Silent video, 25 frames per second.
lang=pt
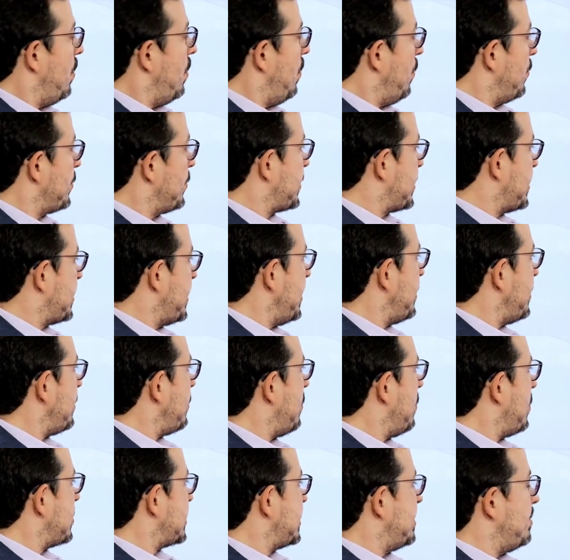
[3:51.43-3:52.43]
O
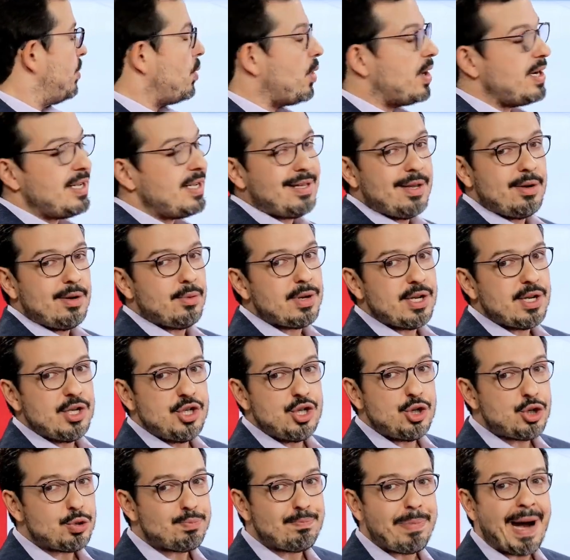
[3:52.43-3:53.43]
Ciro ou a Simone teriam que
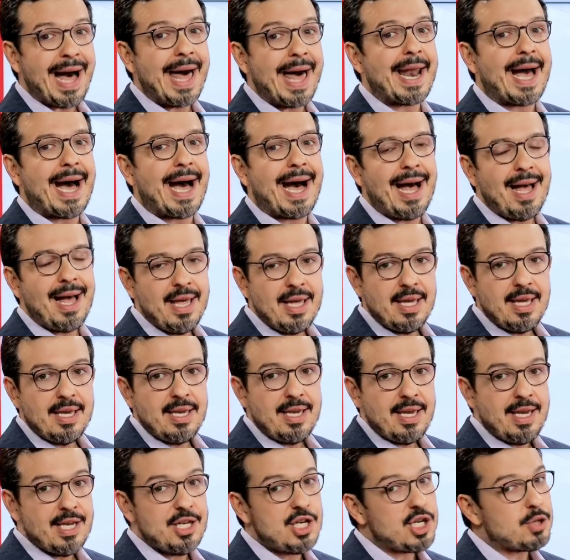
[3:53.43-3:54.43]
disparar
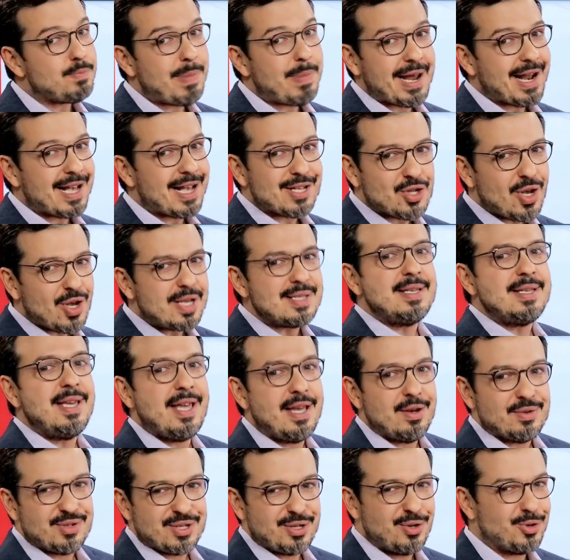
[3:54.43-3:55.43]
e disparar
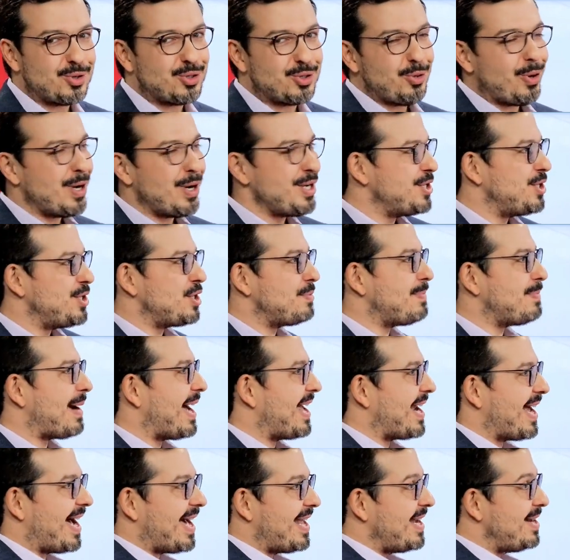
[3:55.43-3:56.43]
sozinho. Se os dois
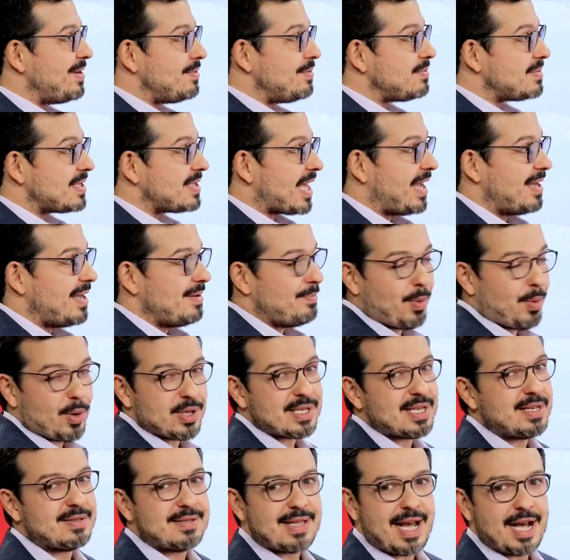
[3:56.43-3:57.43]
dispararem, não tem
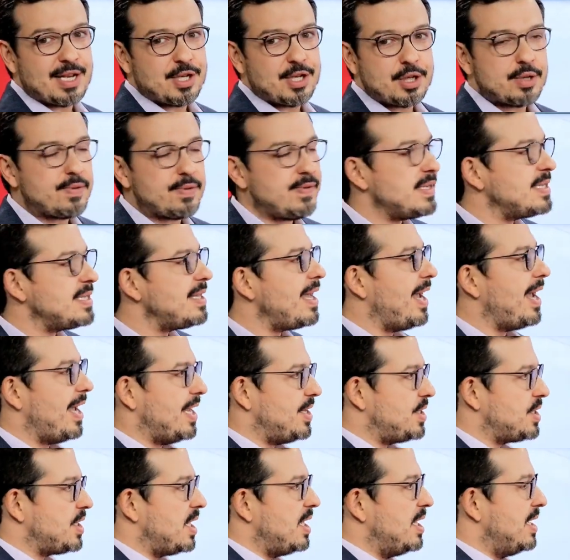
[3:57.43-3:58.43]
porcentagem
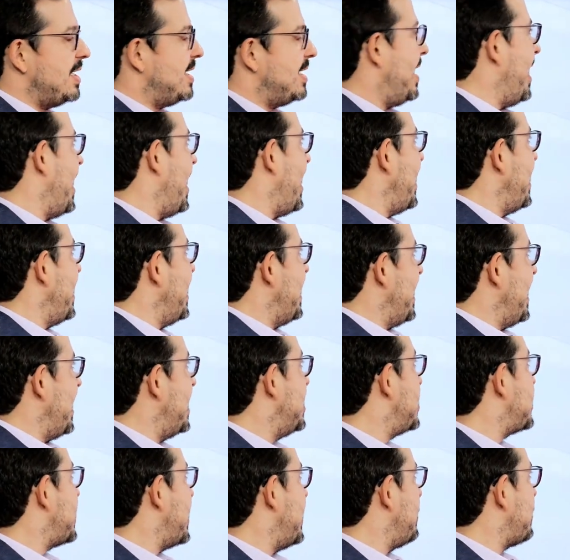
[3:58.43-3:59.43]
suficiente. Né?
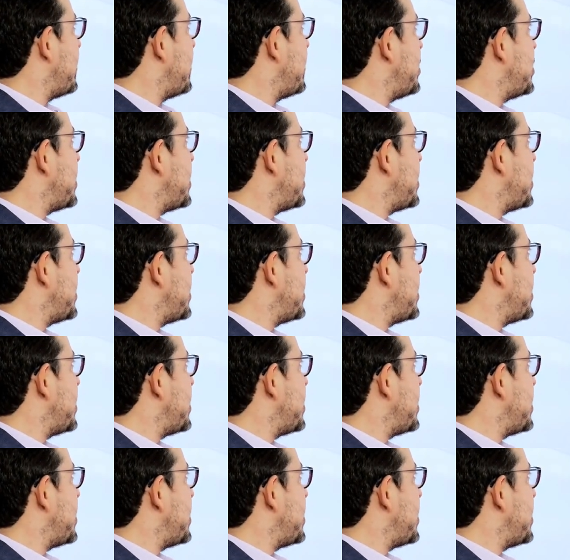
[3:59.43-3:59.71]
Eles teriam que